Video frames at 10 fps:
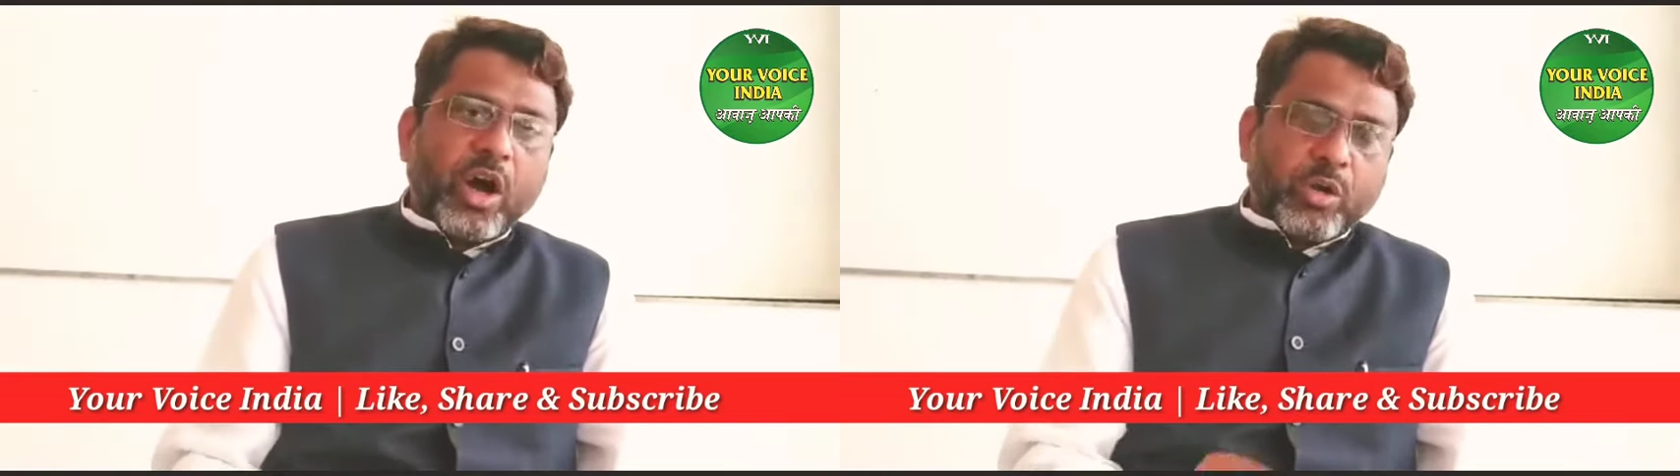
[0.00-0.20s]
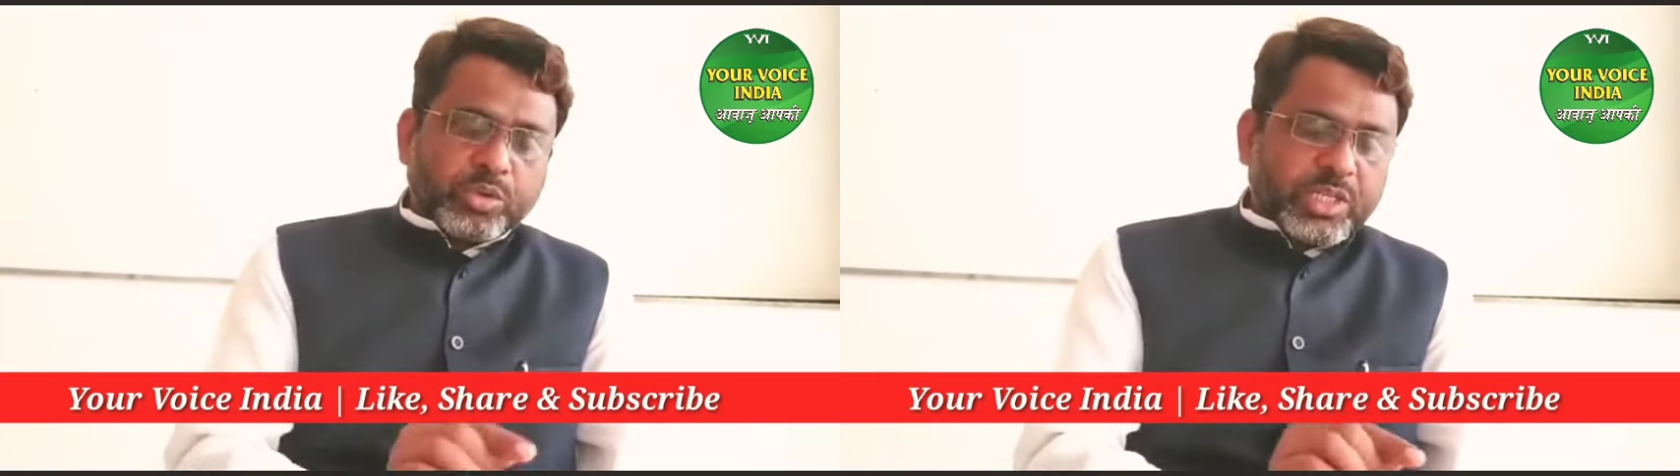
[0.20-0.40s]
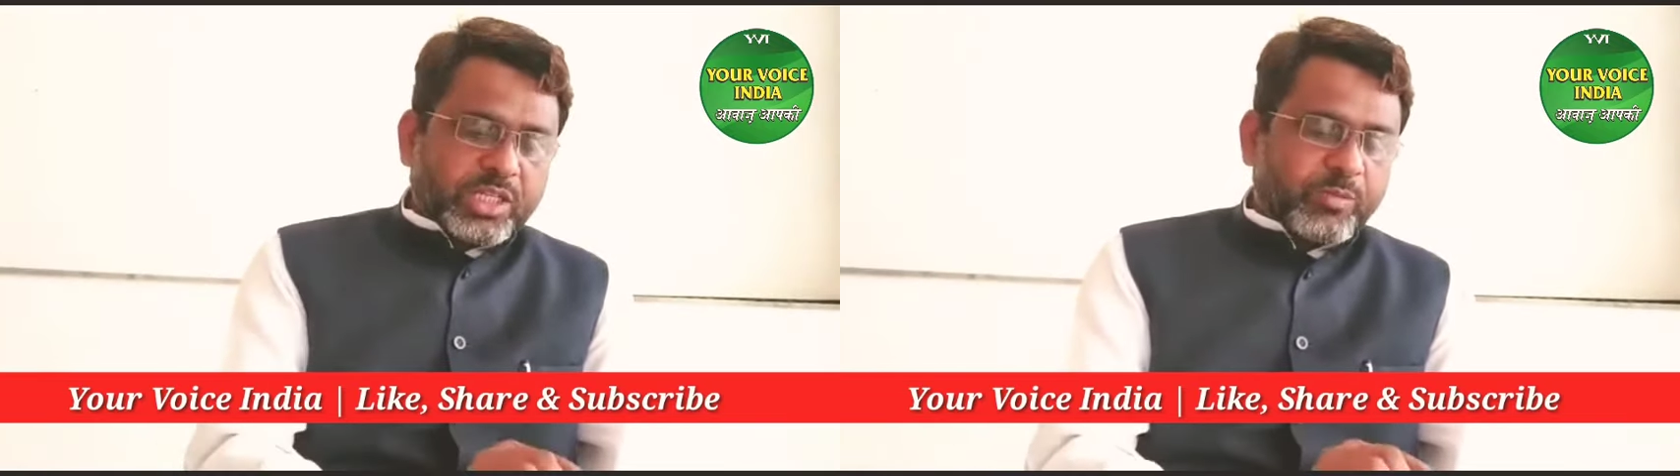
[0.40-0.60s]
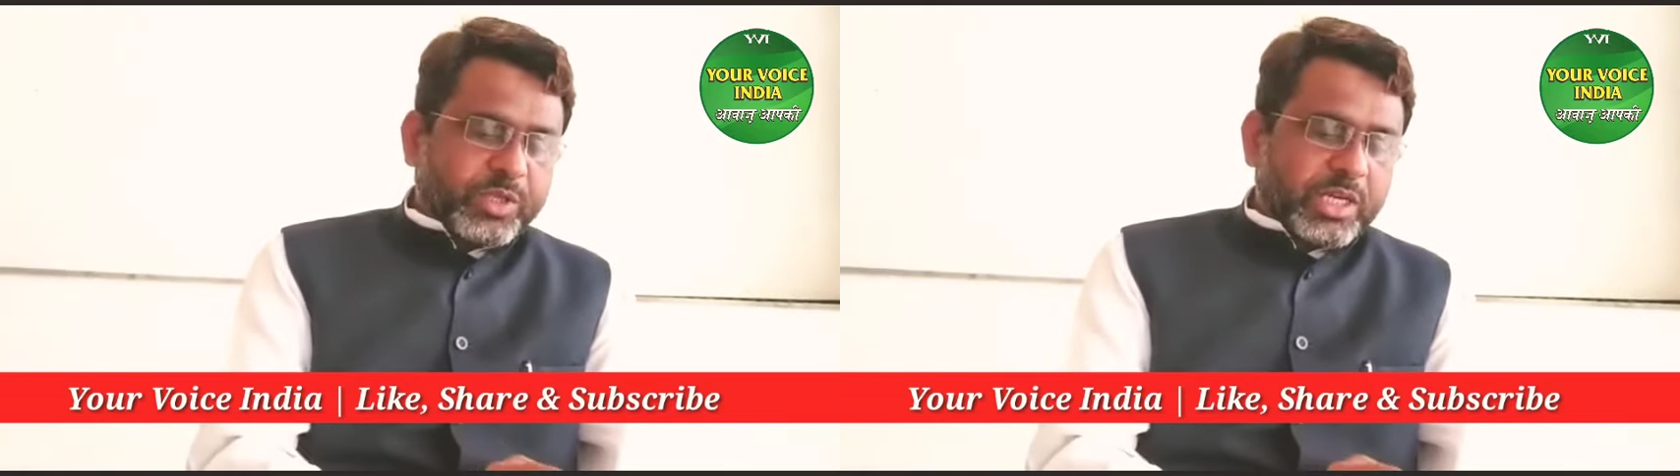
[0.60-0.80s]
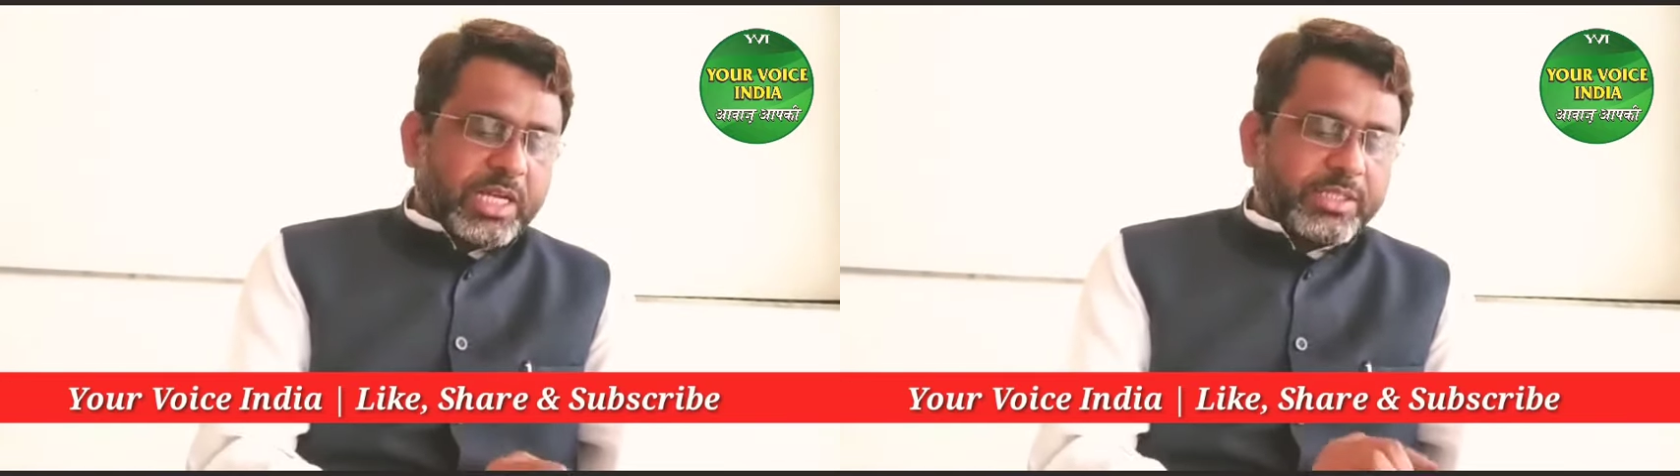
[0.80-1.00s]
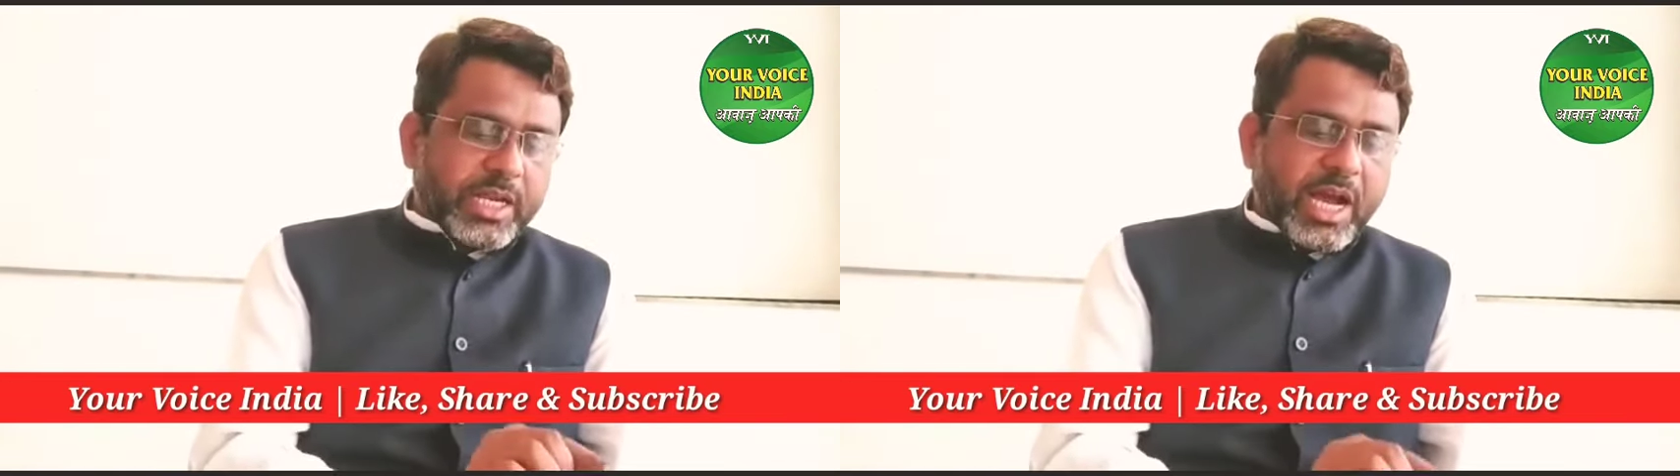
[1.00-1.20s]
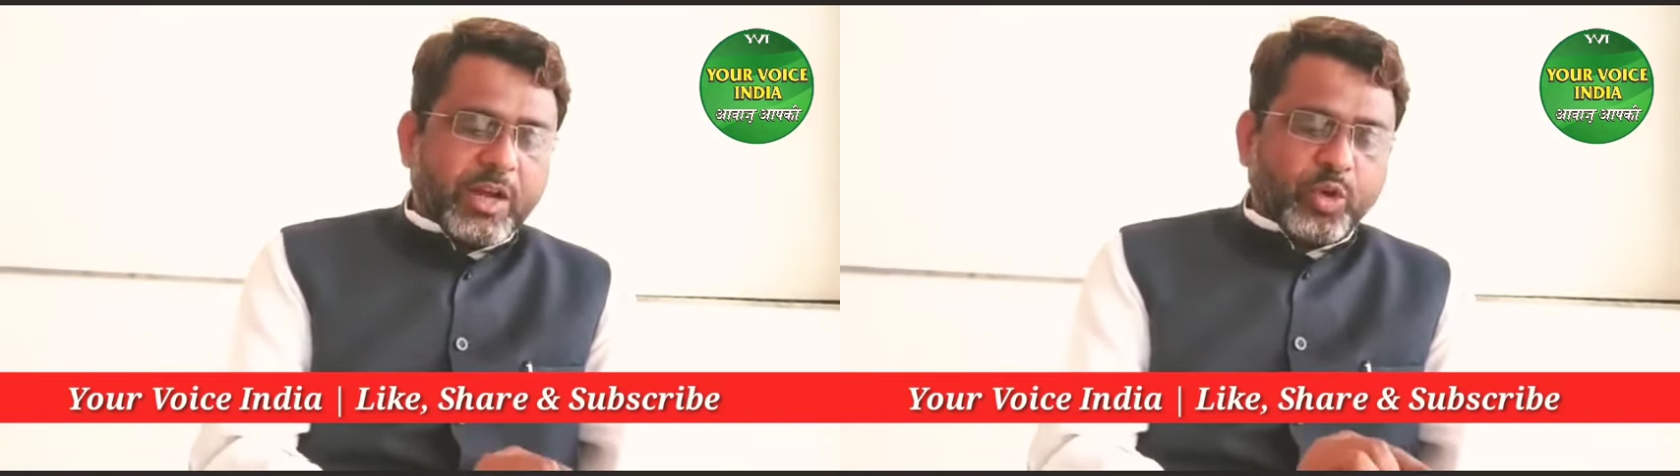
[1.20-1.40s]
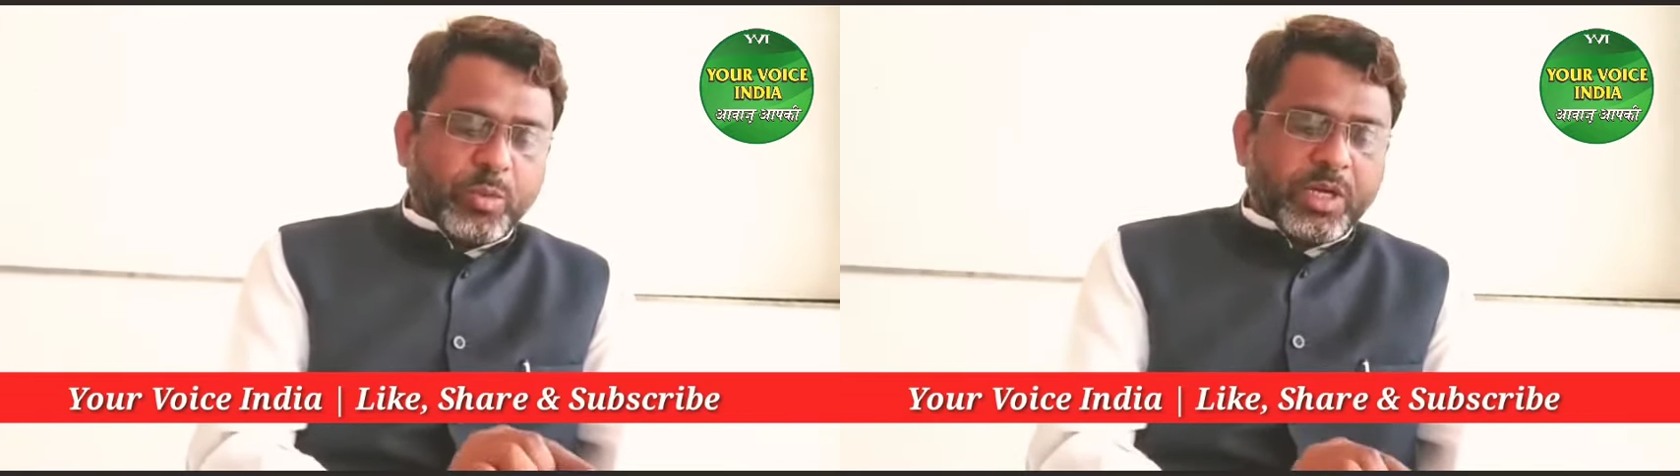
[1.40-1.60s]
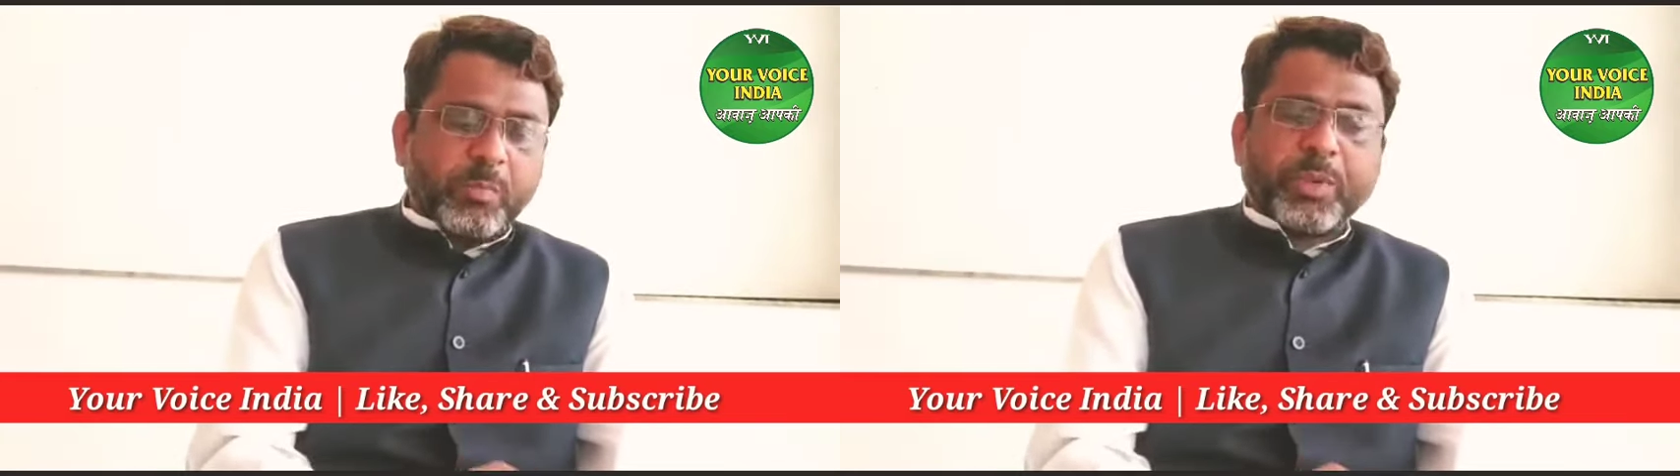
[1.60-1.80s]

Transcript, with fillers: और उसके दफ्तर का जिला अनुमंडल